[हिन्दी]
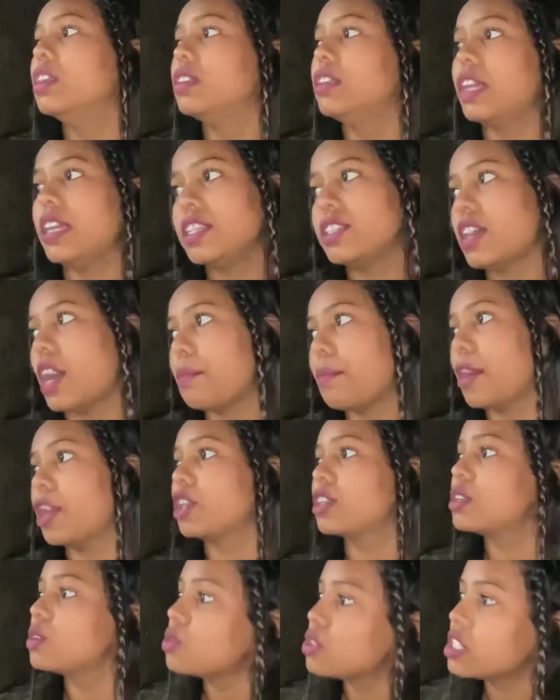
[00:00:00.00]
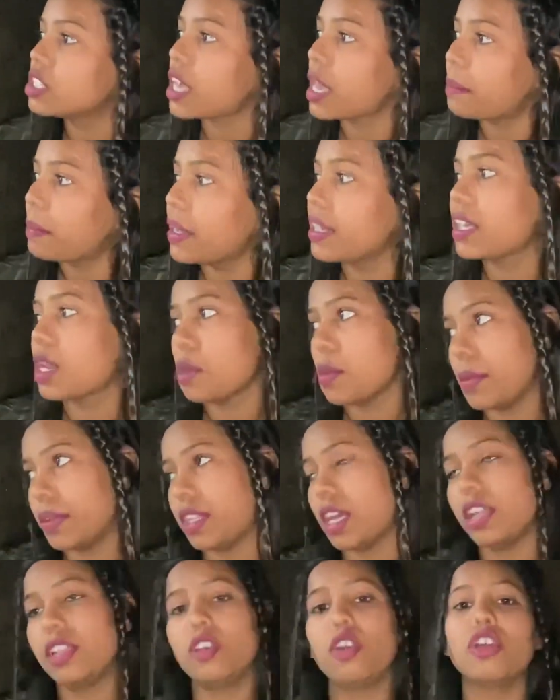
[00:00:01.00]
नहीं जा पाए क्यों नहीं जा पाए ये भी
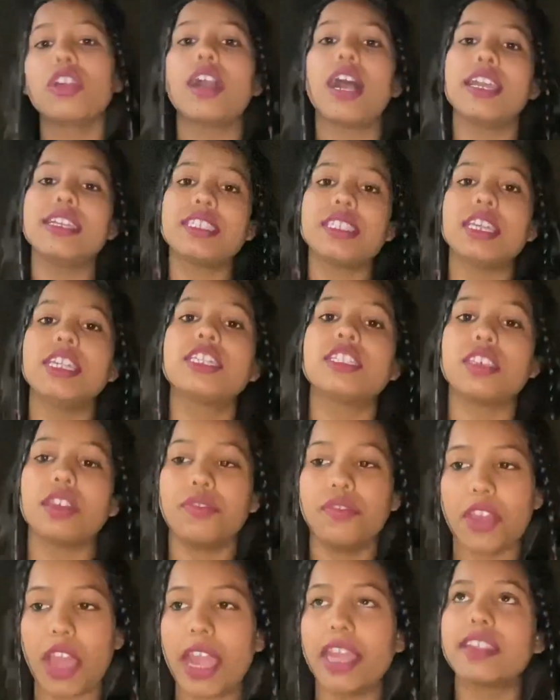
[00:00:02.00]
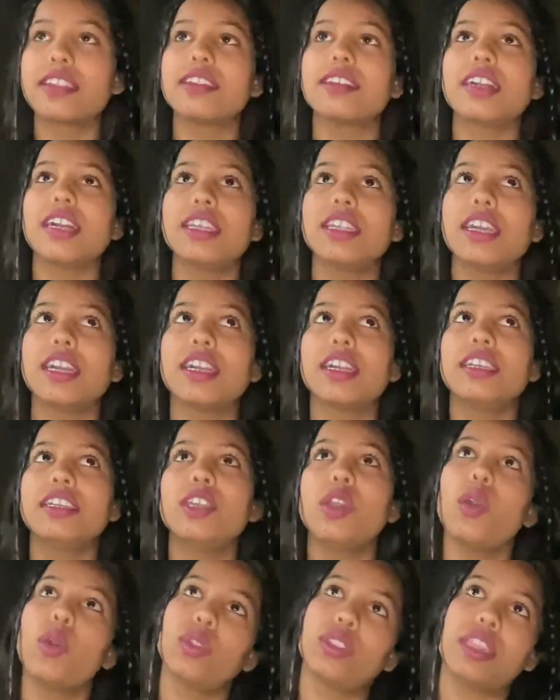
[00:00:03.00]
बता दिया और गाइस इट्स अ फैक्ट कहीं ना कहीं ये
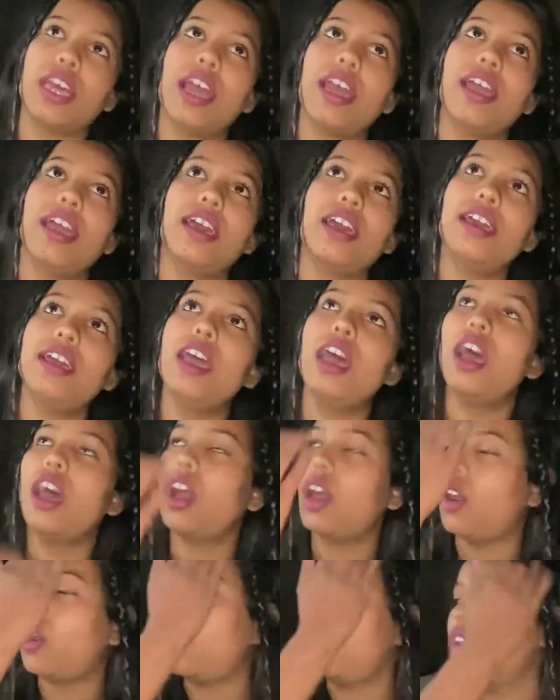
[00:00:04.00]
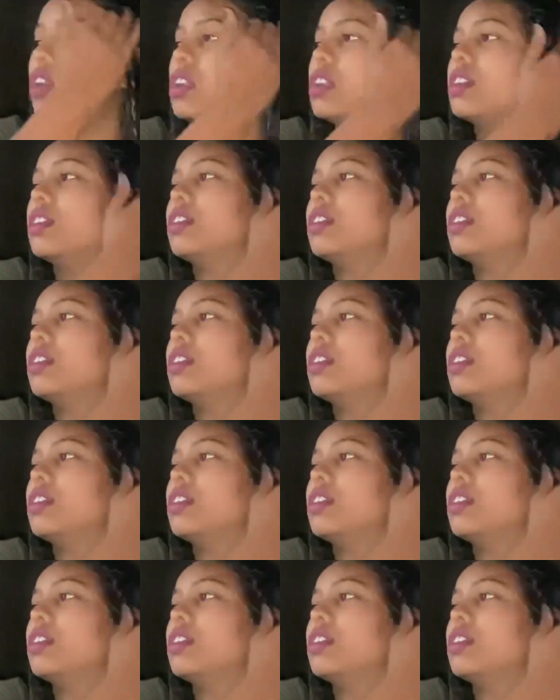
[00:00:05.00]
होता है और